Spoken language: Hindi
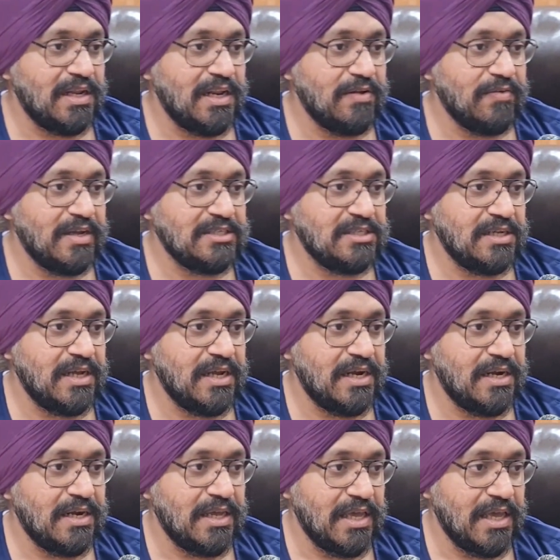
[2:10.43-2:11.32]

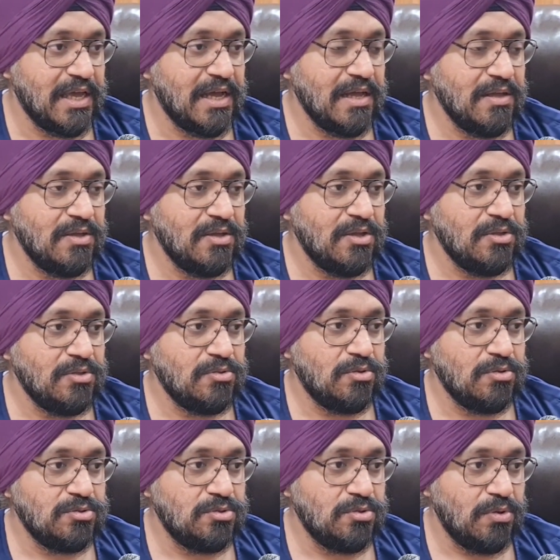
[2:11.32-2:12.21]
इन्वेस्टिगेट किया
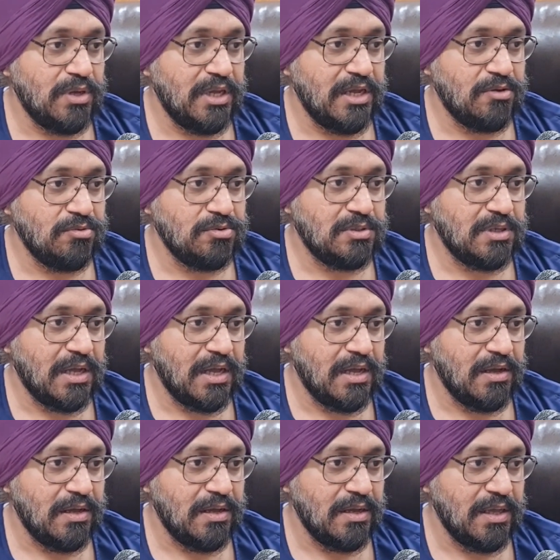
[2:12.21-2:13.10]
तो जो एक उसका
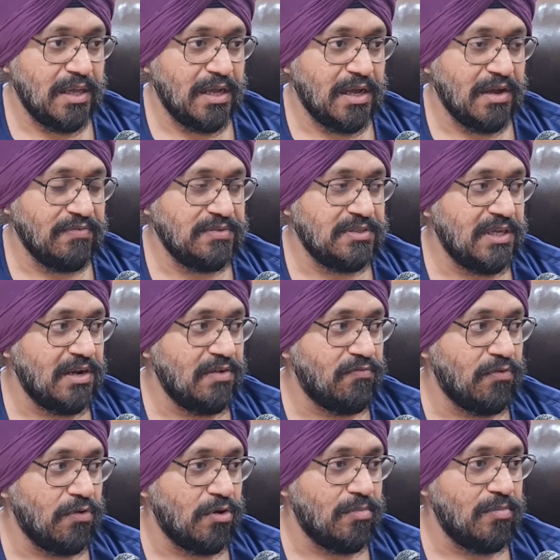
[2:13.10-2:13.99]
एक कफ
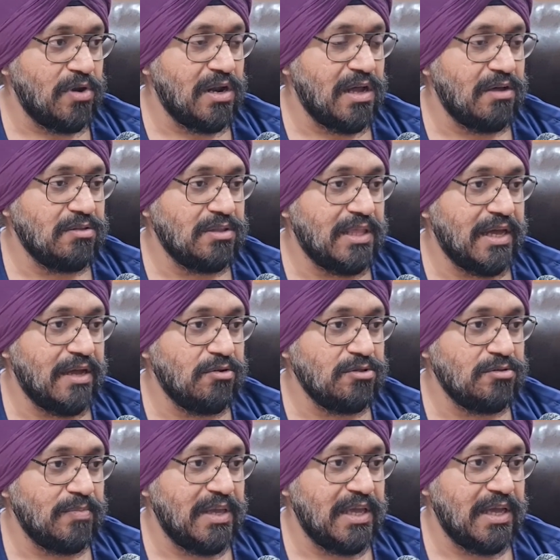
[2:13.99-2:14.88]
सिरप फॉर्मूला होता है
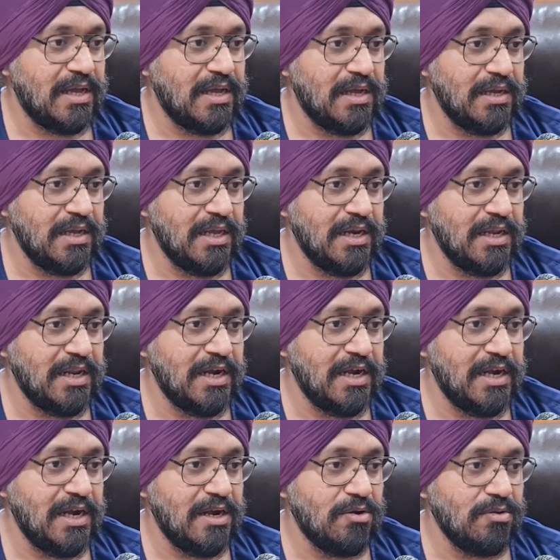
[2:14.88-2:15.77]
उसमें एक
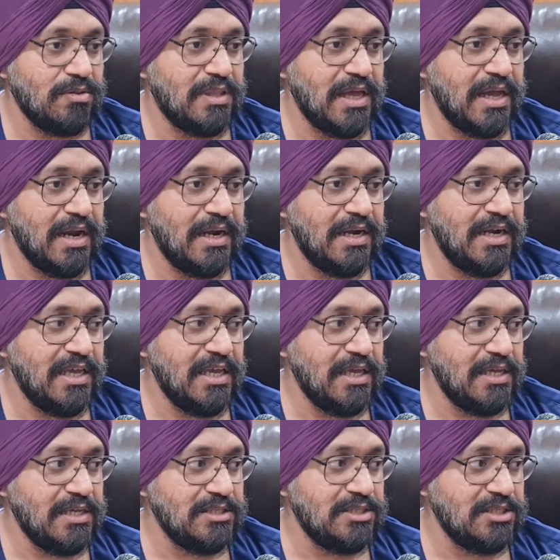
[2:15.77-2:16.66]
इंग्रेडिएंट होता है डी
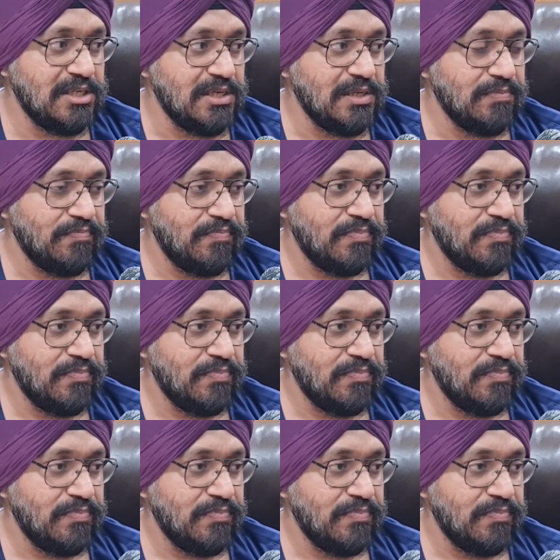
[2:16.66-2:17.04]
ई जी